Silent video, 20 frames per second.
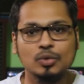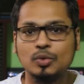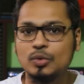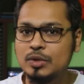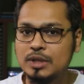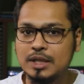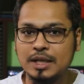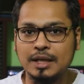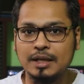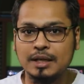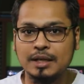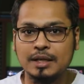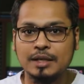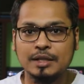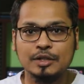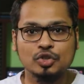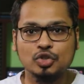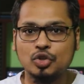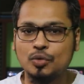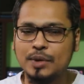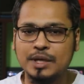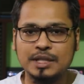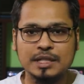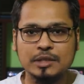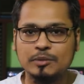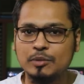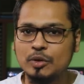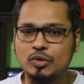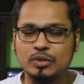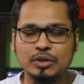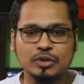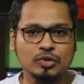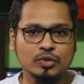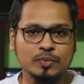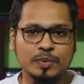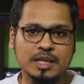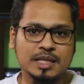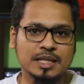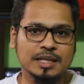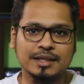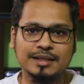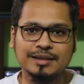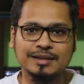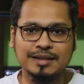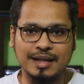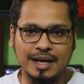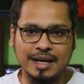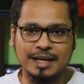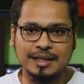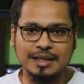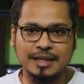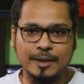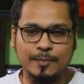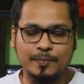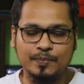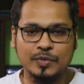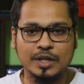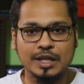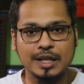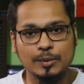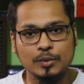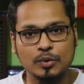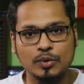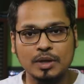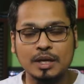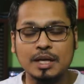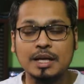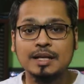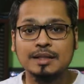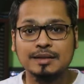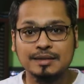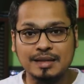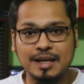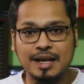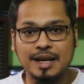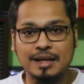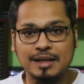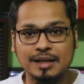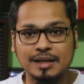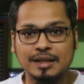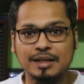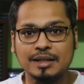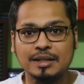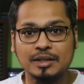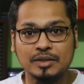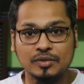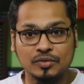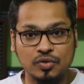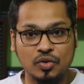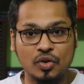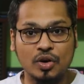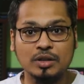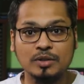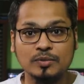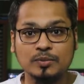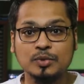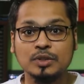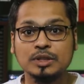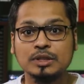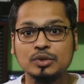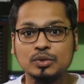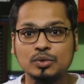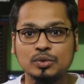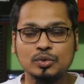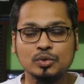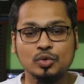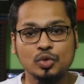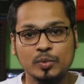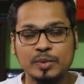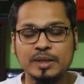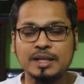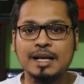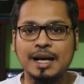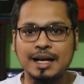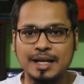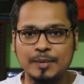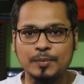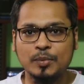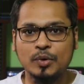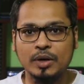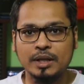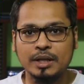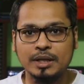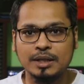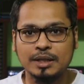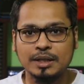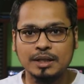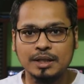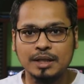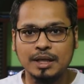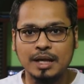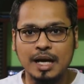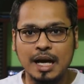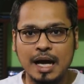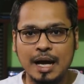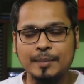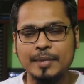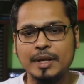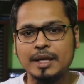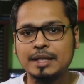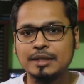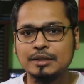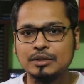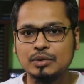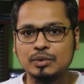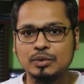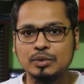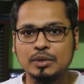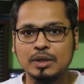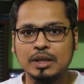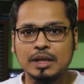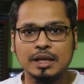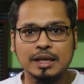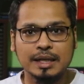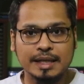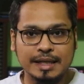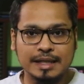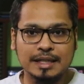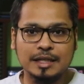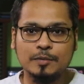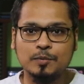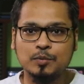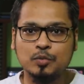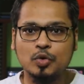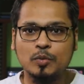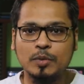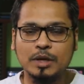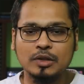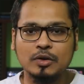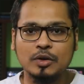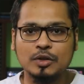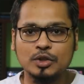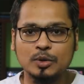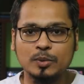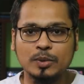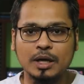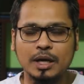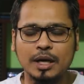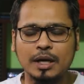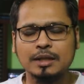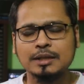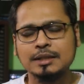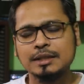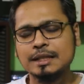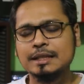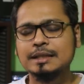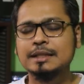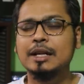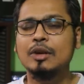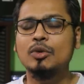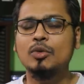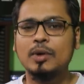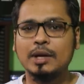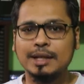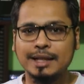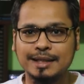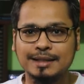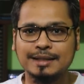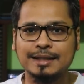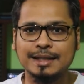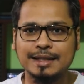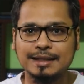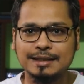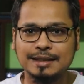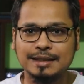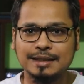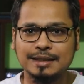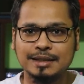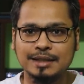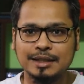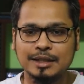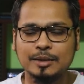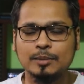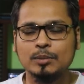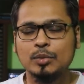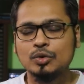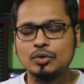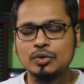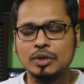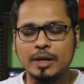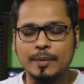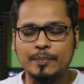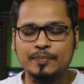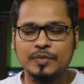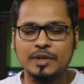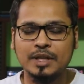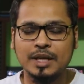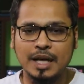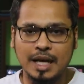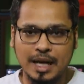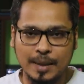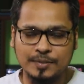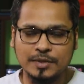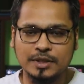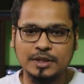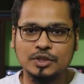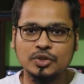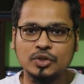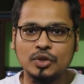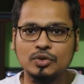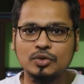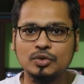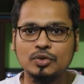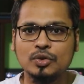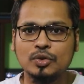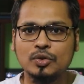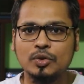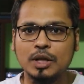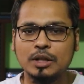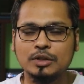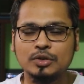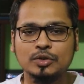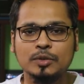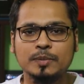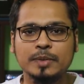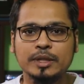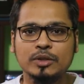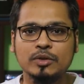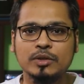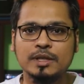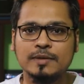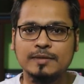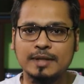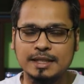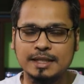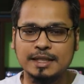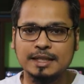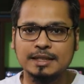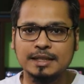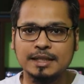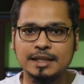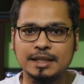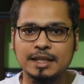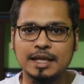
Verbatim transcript: ওটার সময়সীমাও কিন্তু বেশি দিন থাকে না এবং তার ফল কিন্তু খুবই খারাপ হয় আমরা কিন্তু এটার প্রমাণ হয়তোবা নিজেরাও অনেক দেখেছি বন্ধুরা আপনাদের সতর্ক করার জন্য ভিডিওটি বানিয়েছি